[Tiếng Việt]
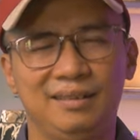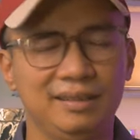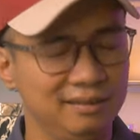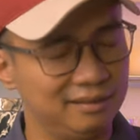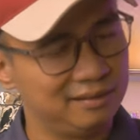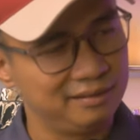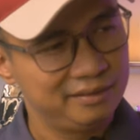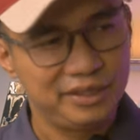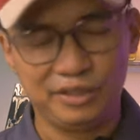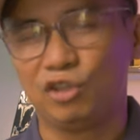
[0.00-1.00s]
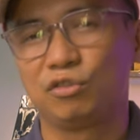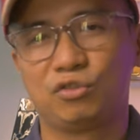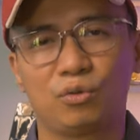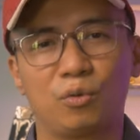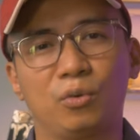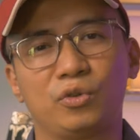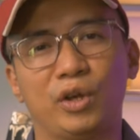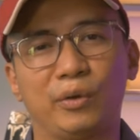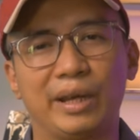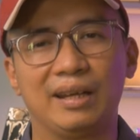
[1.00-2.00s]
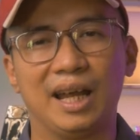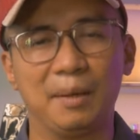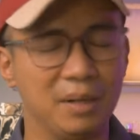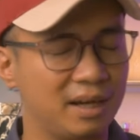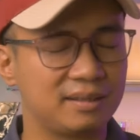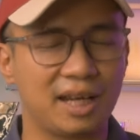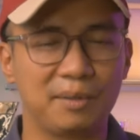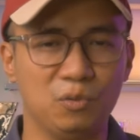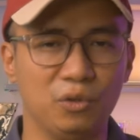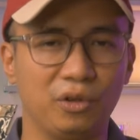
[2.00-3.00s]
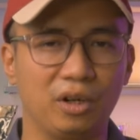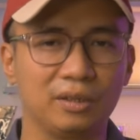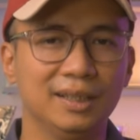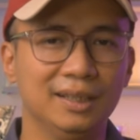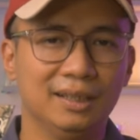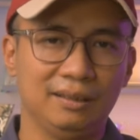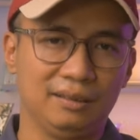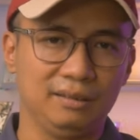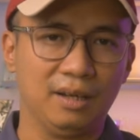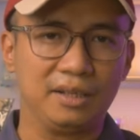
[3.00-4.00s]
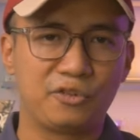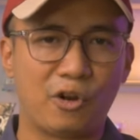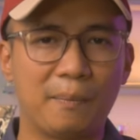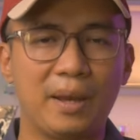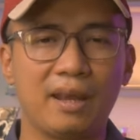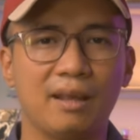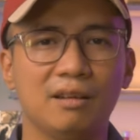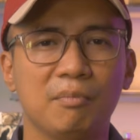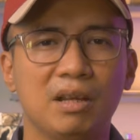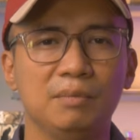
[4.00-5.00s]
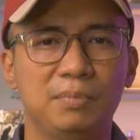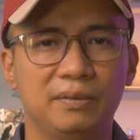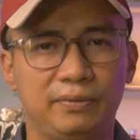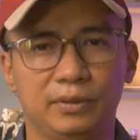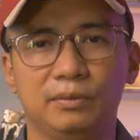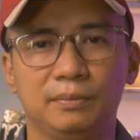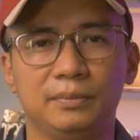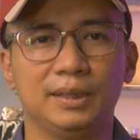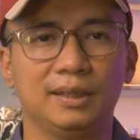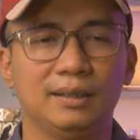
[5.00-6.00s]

thì chỉ có xoay quay lại mấy cái chai mùi ngọt từ Antrame, Le Male Parfum, uh,